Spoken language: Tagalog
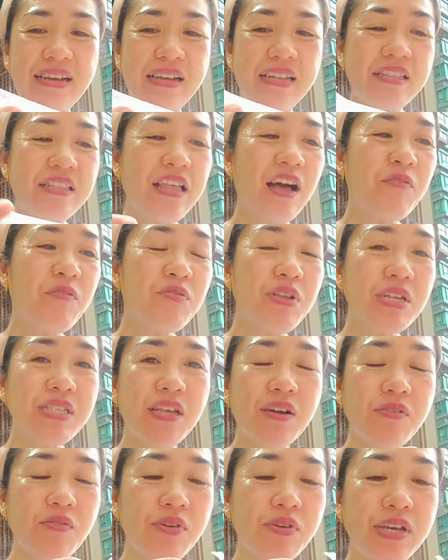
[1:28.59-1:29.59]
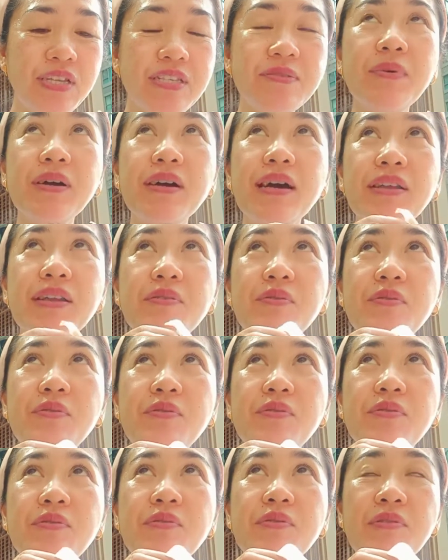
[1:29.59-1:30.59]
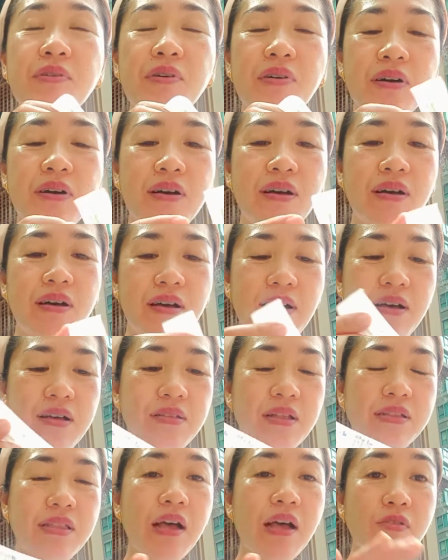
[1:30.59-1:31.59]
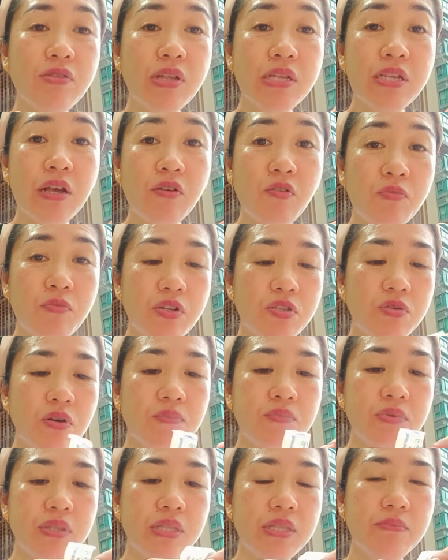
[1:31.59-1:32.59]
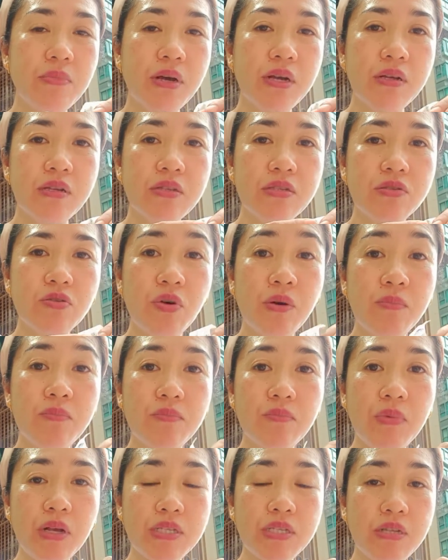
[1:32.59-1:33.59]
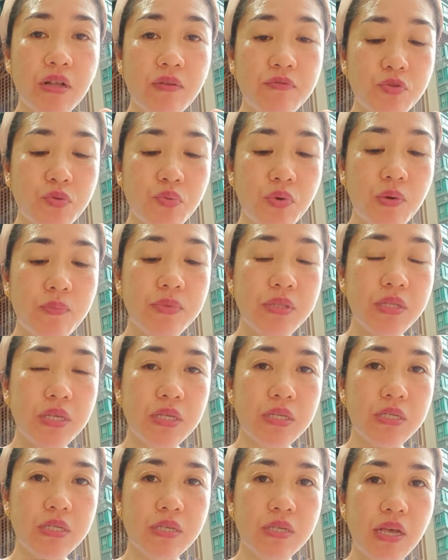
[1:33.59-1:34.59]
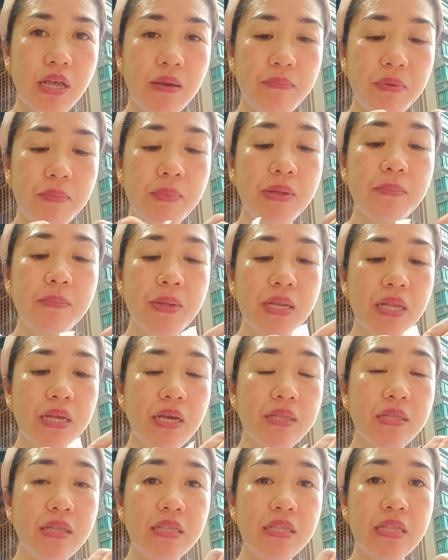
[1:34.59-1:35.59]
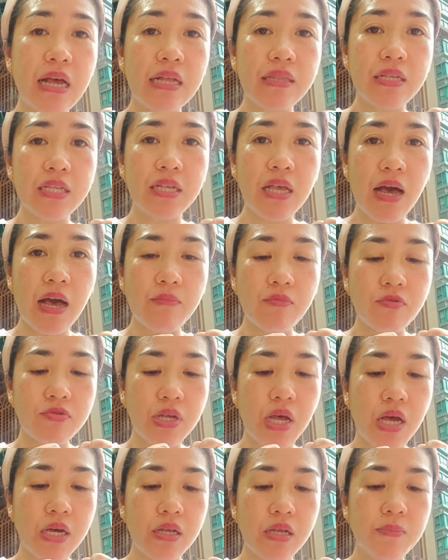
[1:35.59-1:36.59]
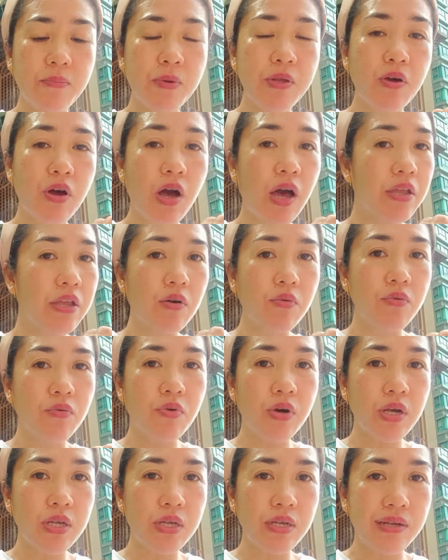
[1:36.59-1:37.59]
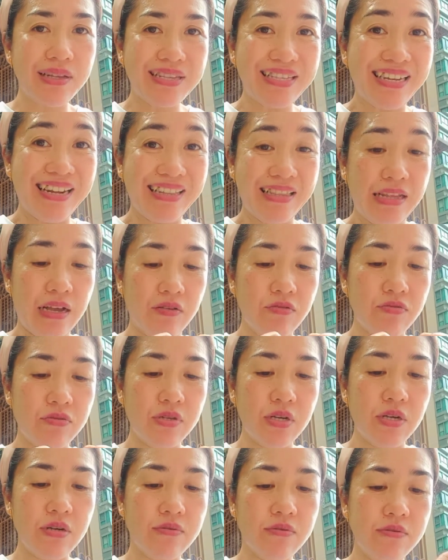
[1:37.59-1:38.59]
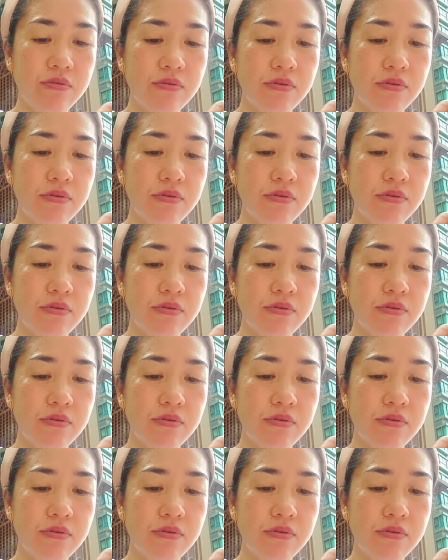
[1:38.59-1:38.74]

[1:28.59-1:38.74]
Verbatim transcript: Natakot kasi ako De. guys magano. Natakot kasi ako mag-swab, mag-swab, mag-swab swab test. Kaya binigay din dati si Amo sa akin, pero ayaw ko kay kasi natakot na ako.